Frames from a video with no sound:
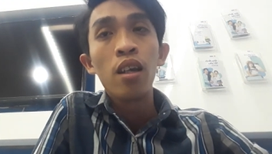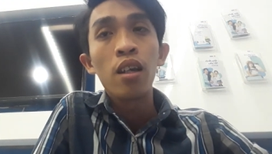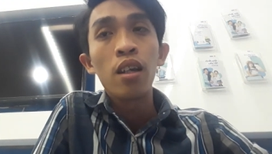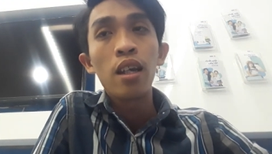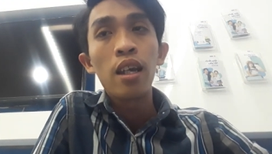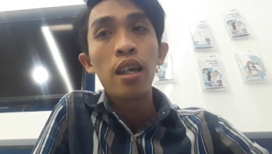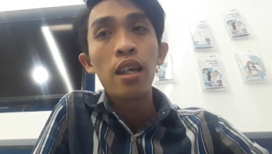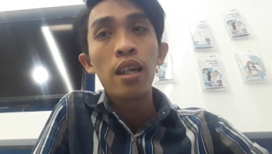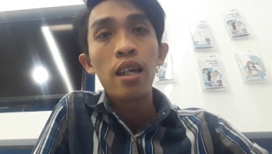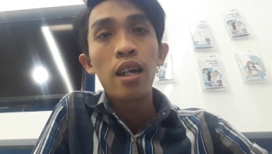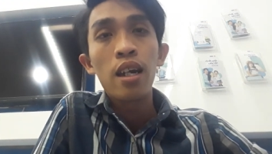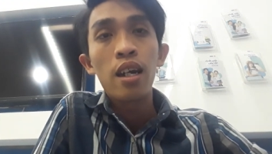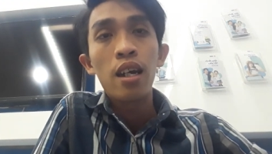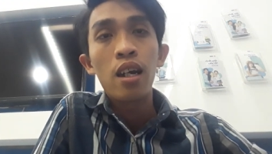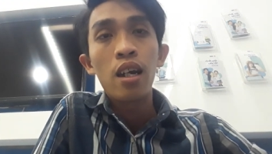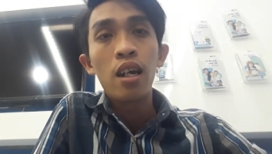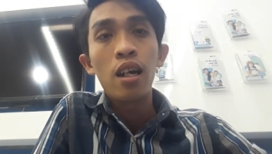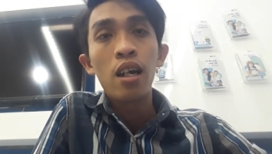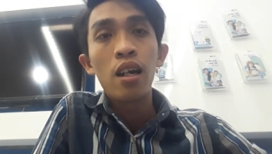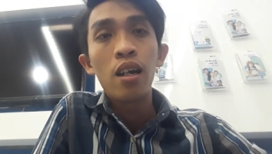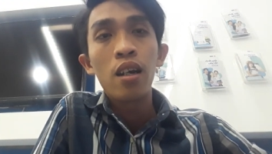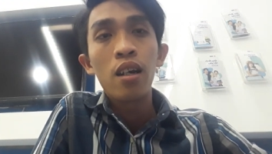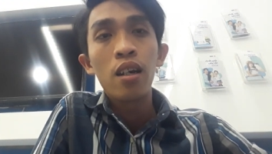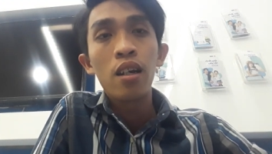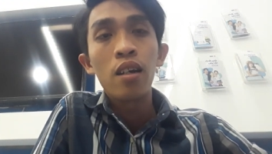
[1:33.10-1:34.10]
thì
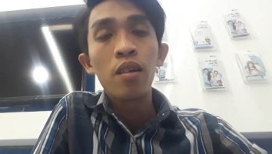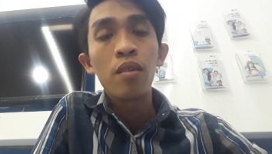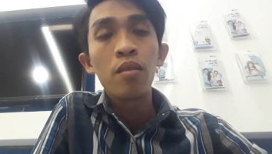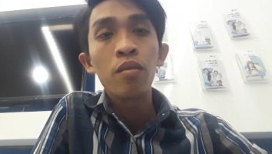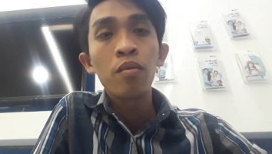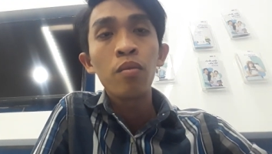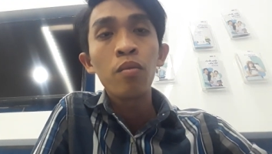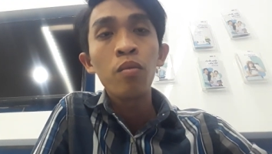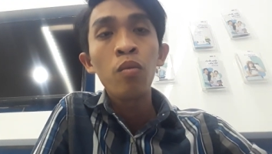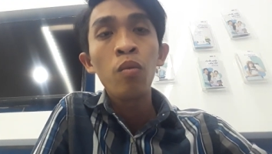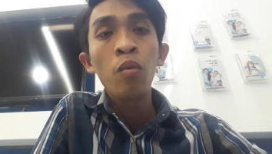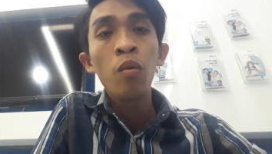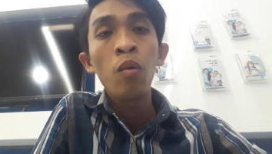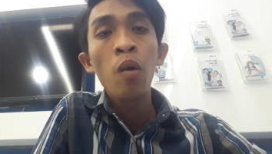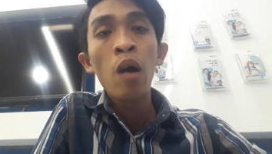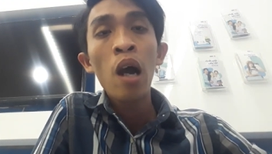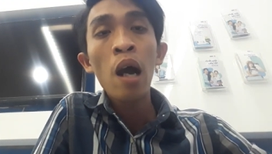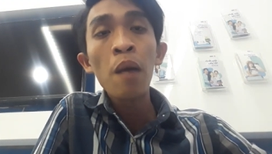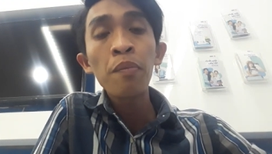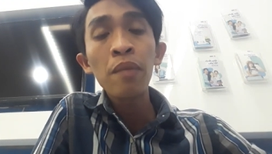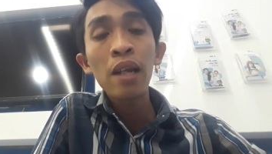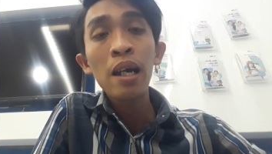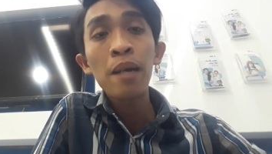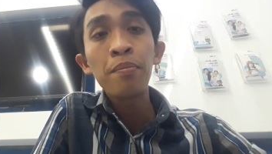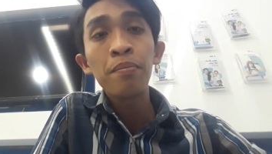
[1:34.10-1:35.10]
uh, phát
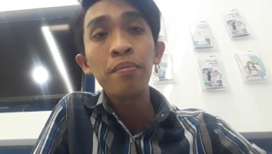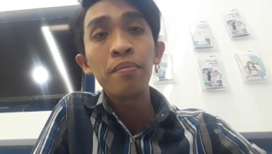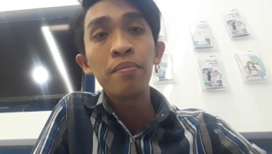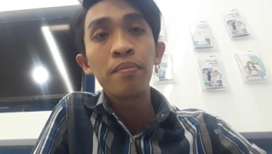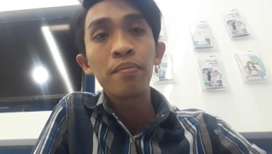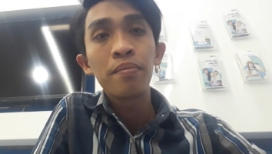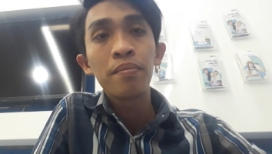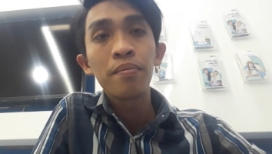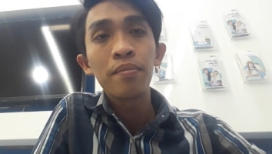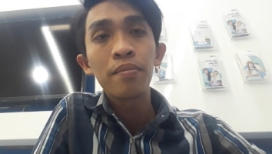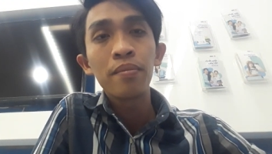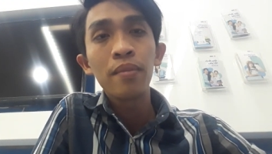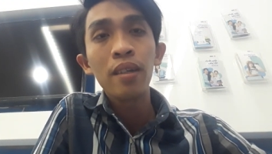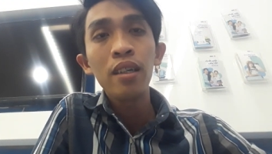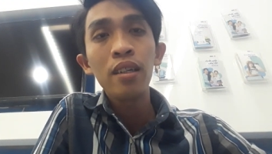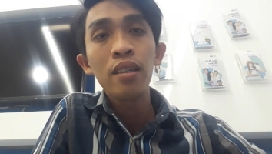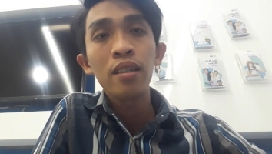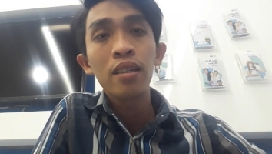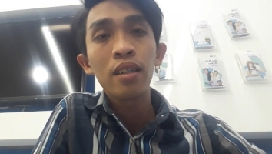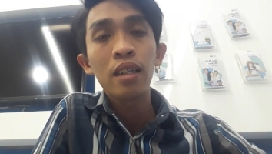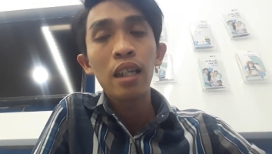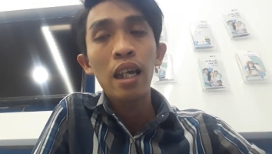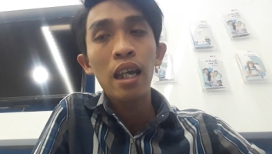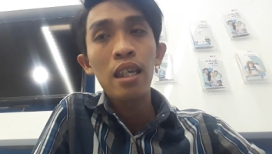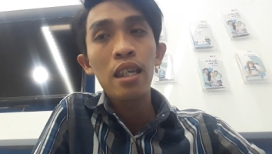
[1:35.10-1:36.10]
tâm nó
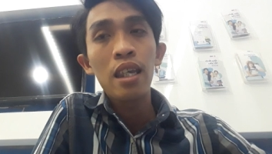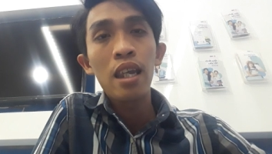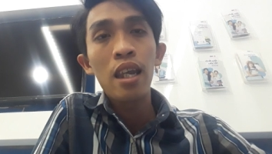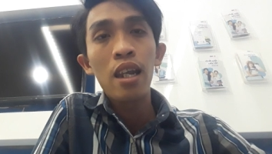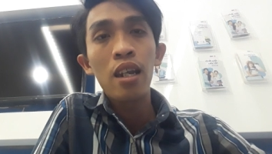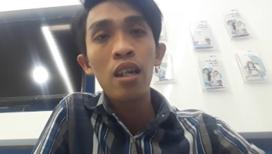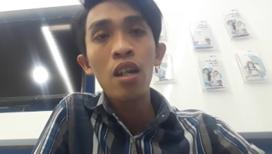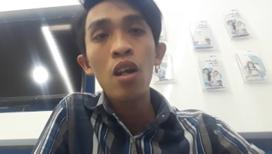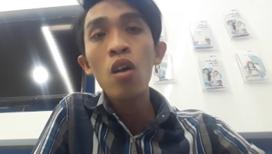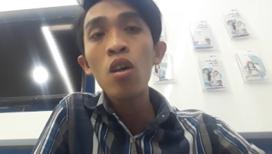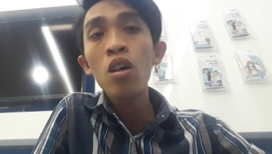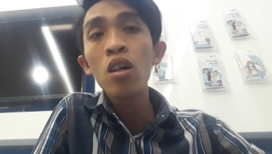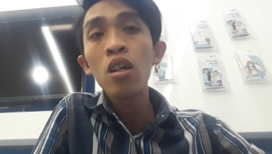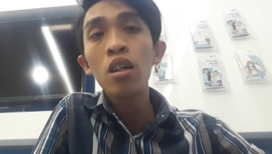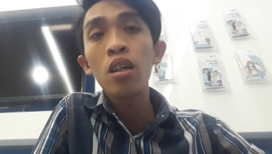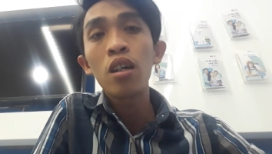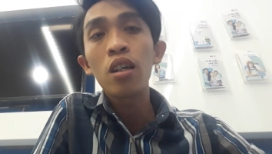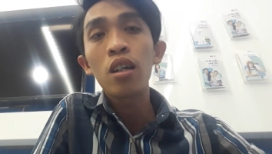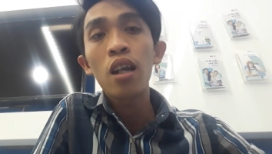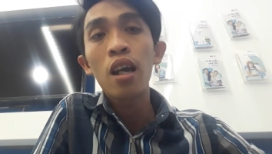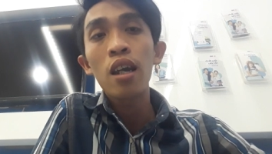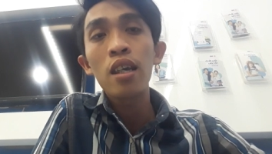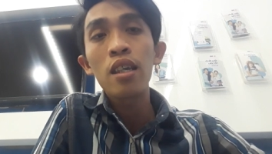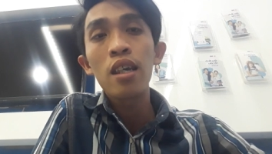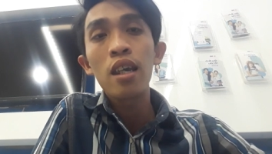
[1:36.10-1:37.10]
tại vì nó
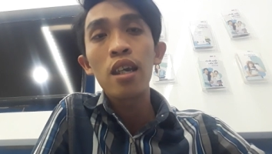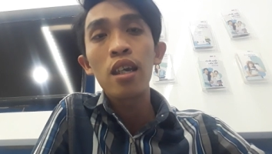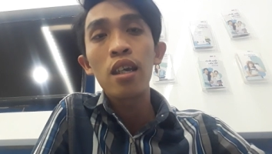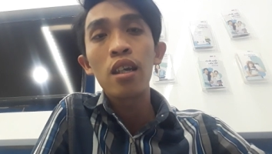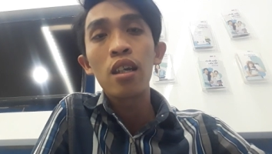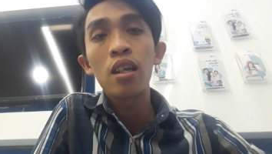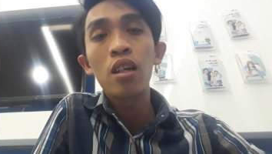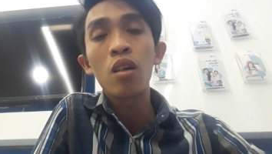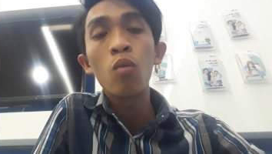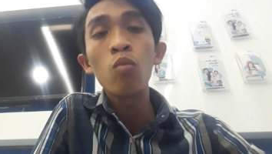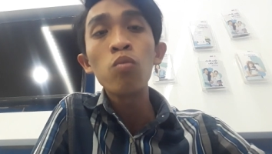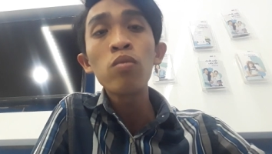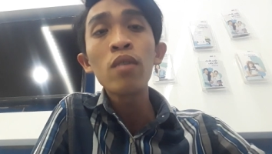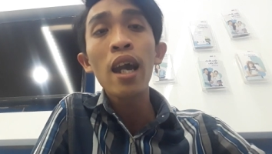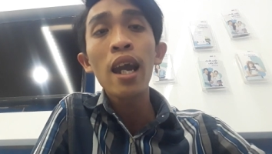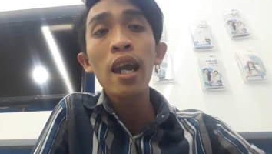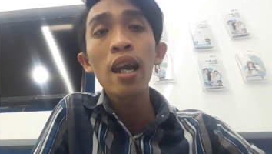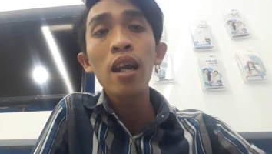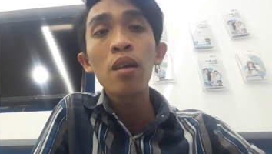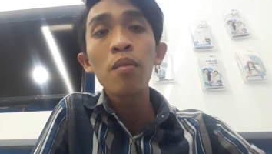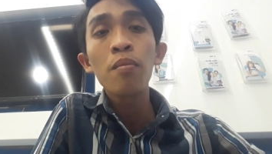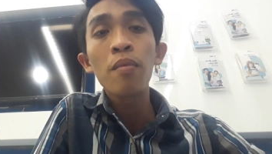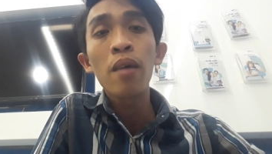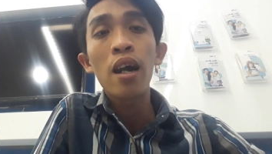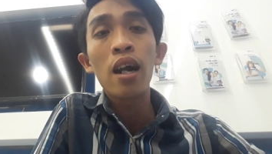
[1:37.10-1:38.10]
tại vì cũng
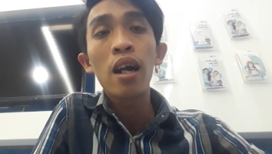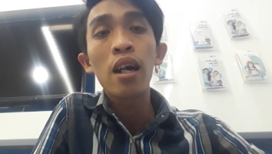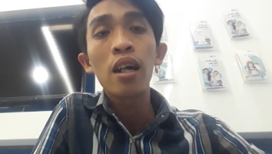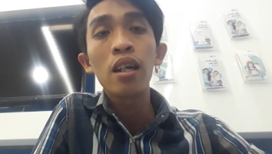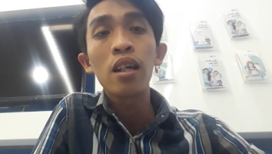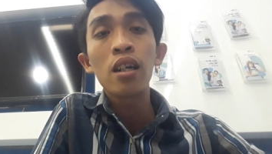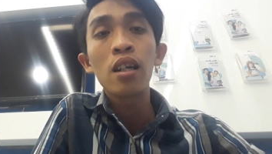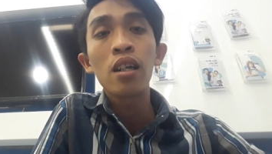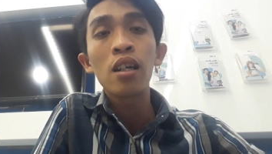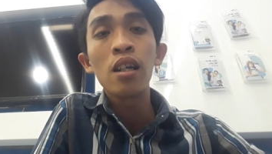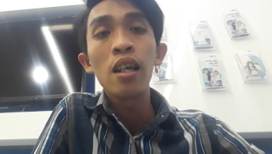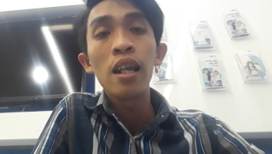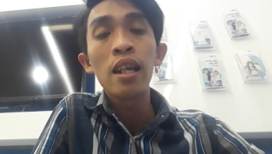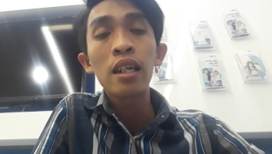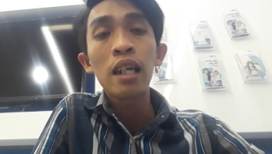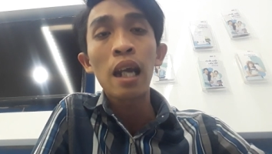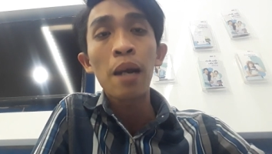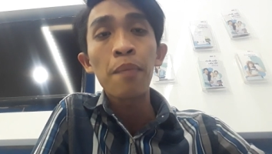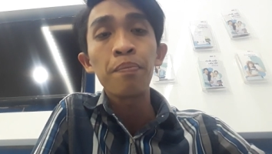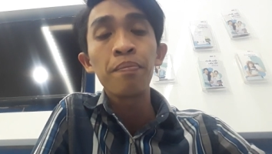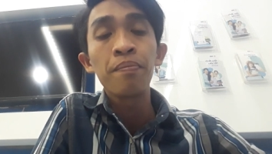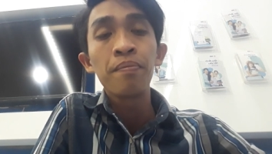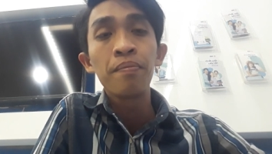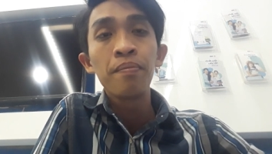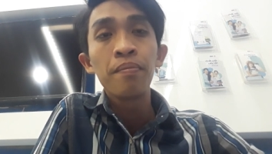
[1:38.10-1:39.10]
đang mà luyện
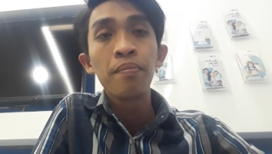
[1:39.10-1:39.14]
tập